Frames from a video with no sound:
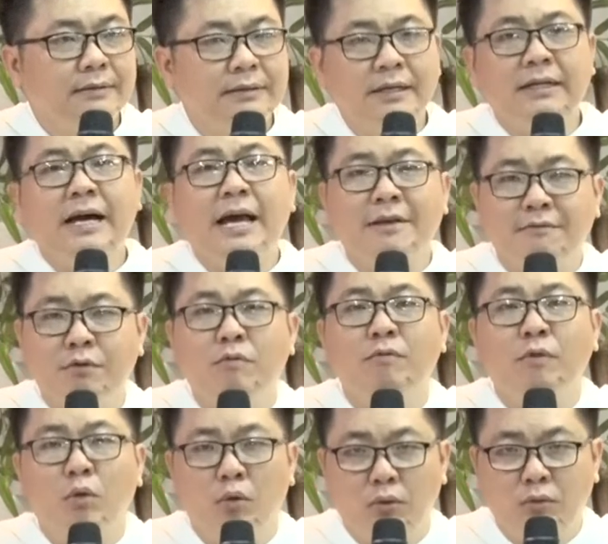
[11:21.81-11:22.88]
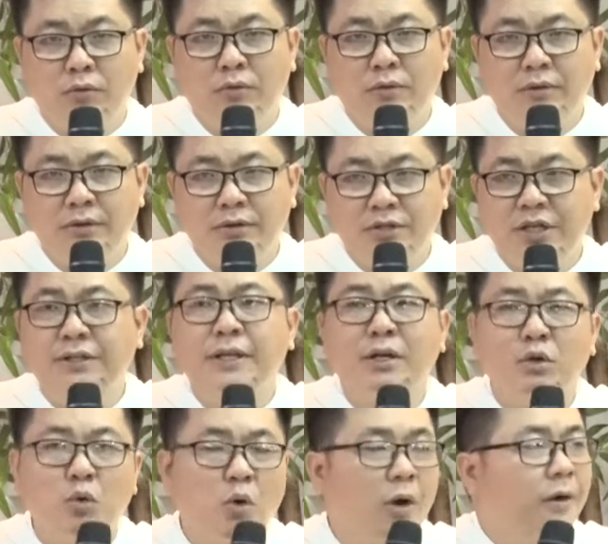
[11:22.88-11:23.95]
cử hành phụng vụ trên
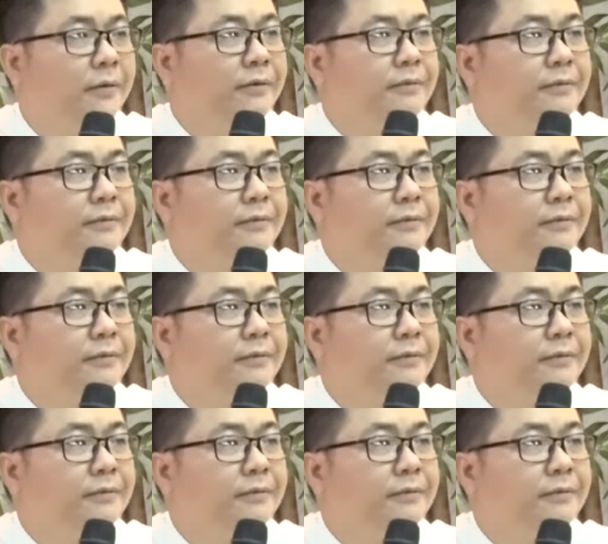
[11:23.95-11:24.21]
thiên quốc.